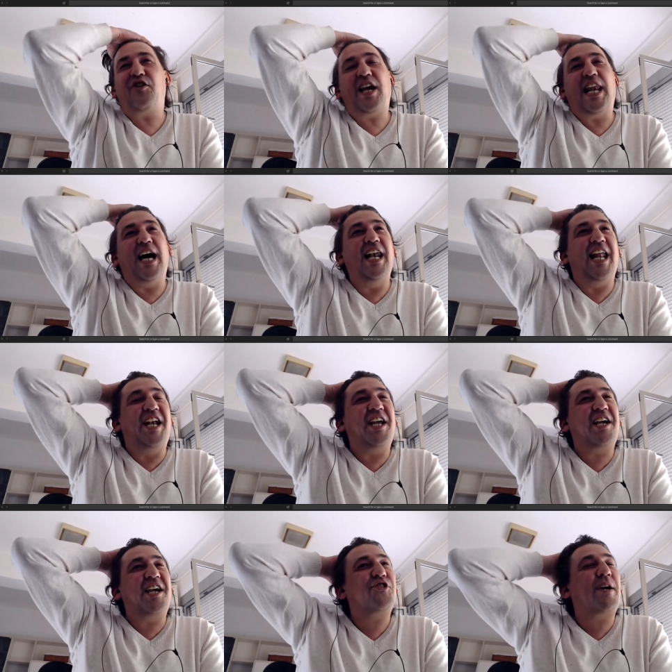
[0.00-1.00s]
creo que la,
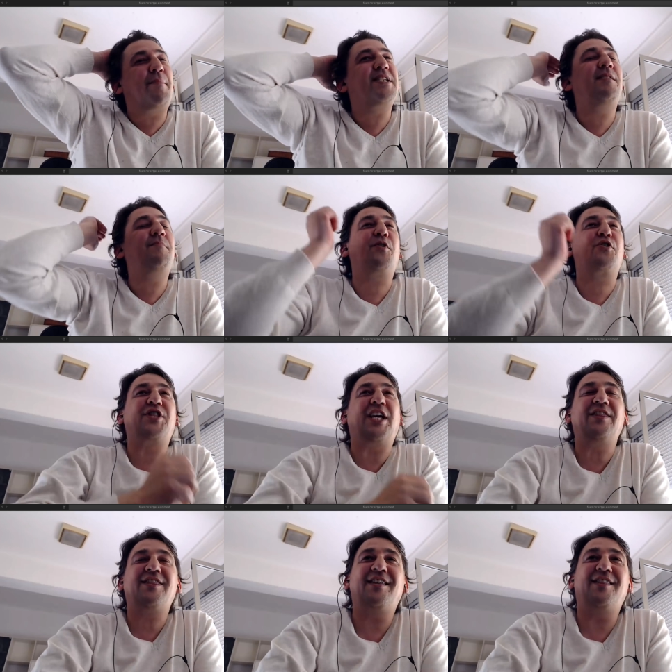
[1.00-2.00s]
anécdota más
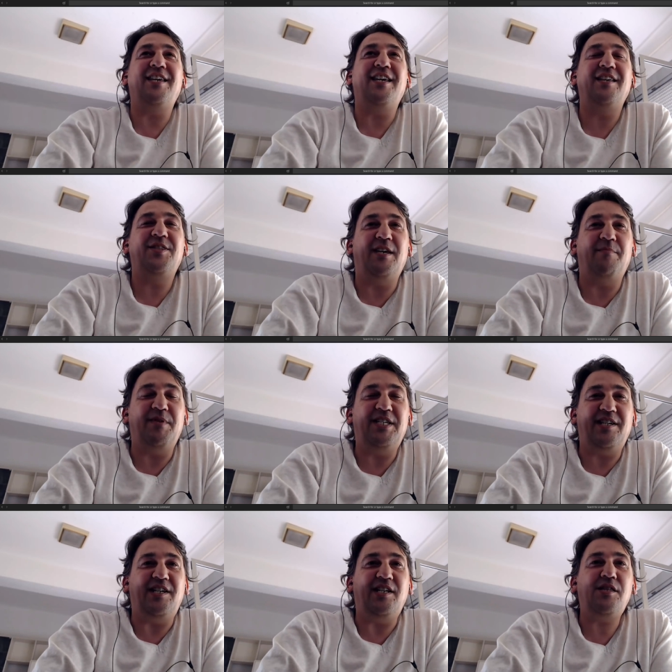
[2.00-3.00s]
importante de,
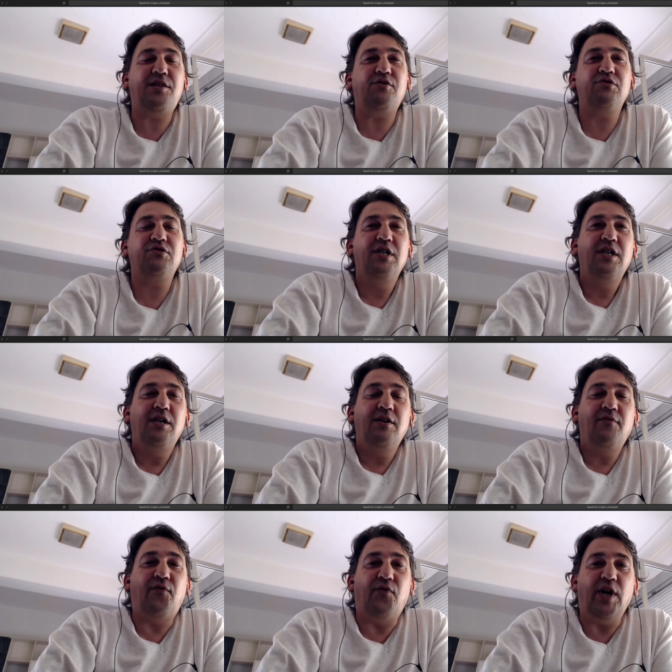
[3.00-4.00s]
mis inicios
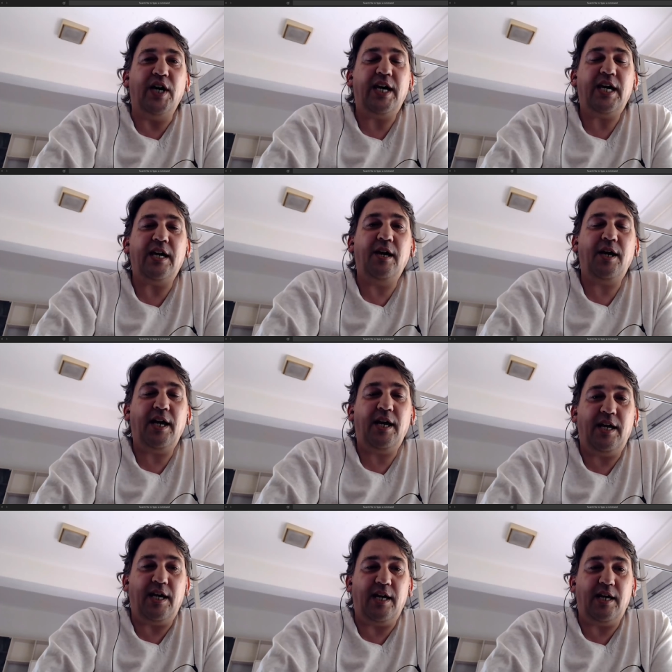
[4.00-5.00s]
fue,
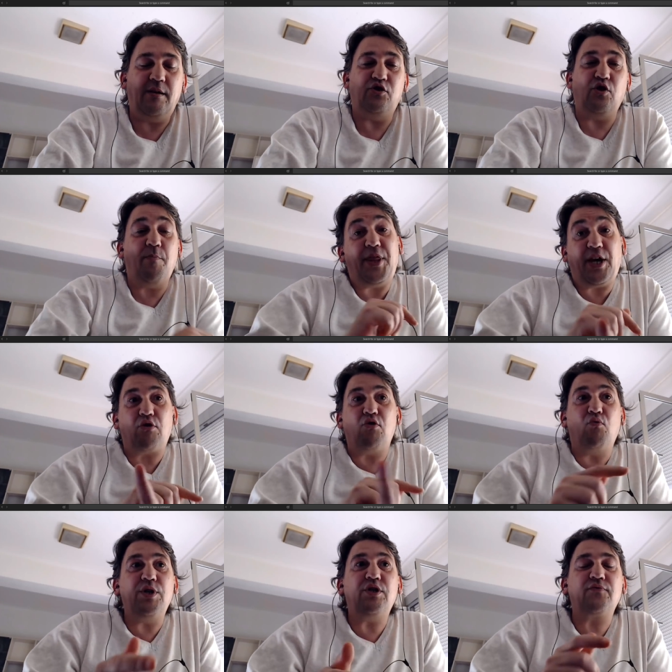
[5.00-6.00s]
eh, yo empecé
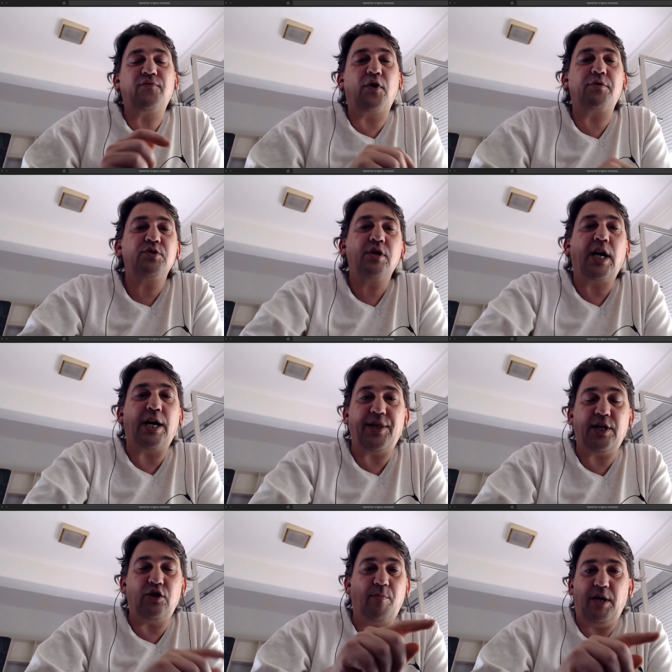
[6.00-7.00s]
con Windows Forms
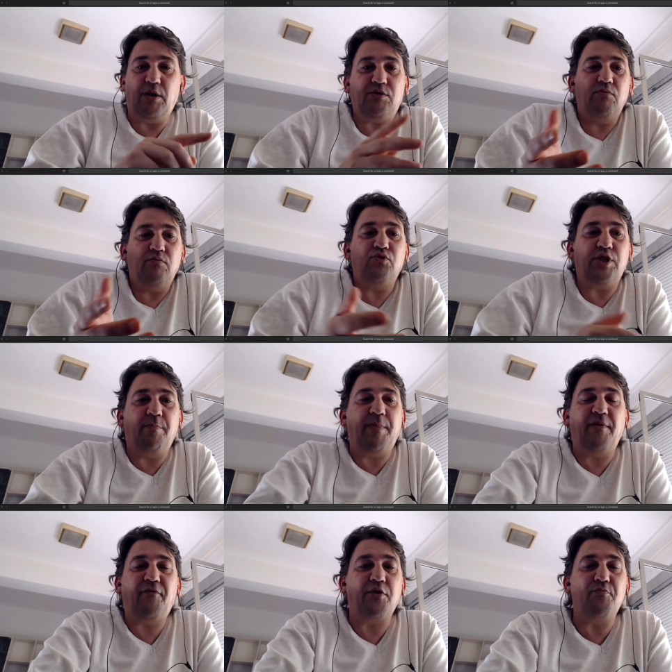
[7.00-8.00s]
haciéndome un
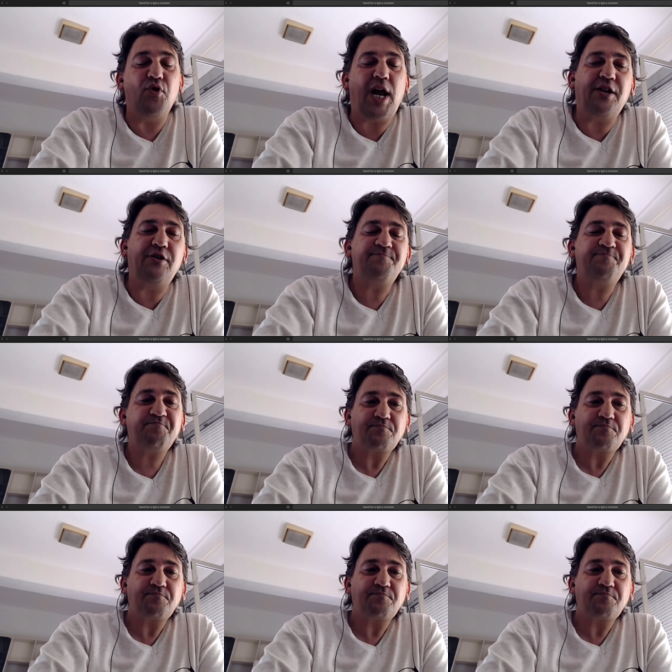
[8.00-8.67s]
simple formulario